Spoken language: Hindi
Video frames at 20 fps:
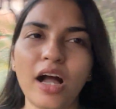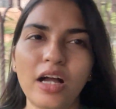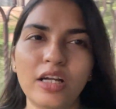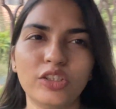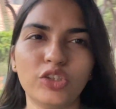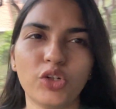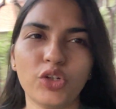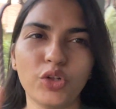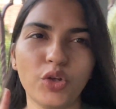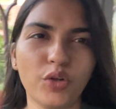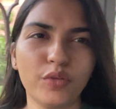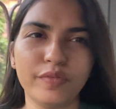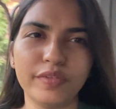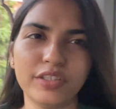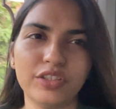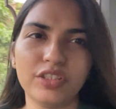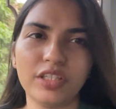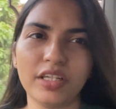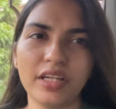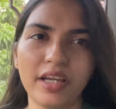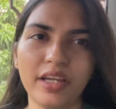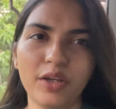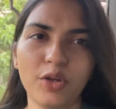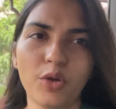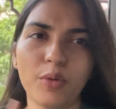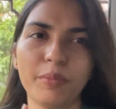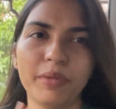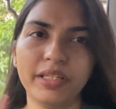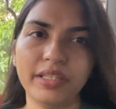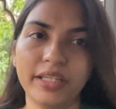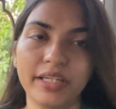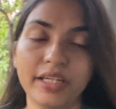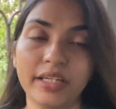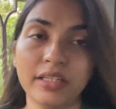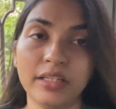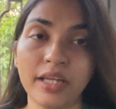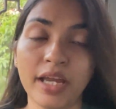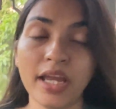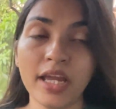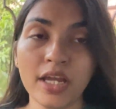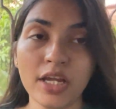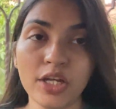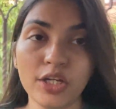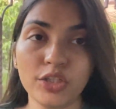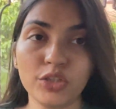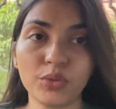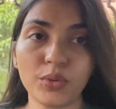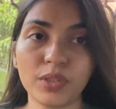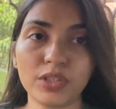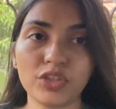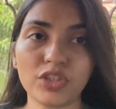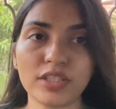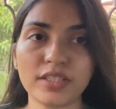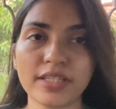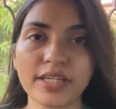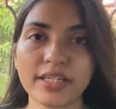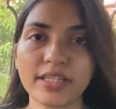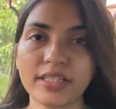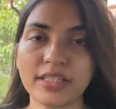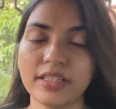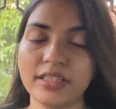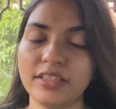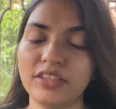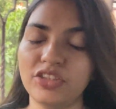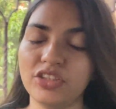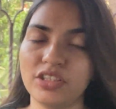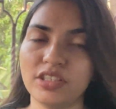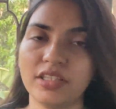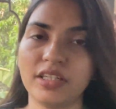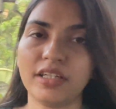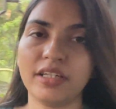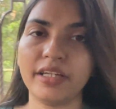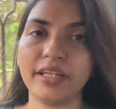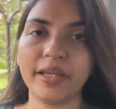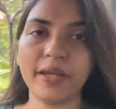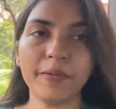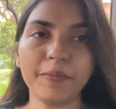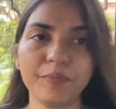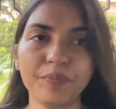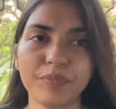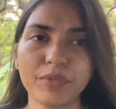आज और नॉनवेज नहीं खाएंगे और मन नहीं कर रहा है तो अच्छा सा एक डिनर करेंगे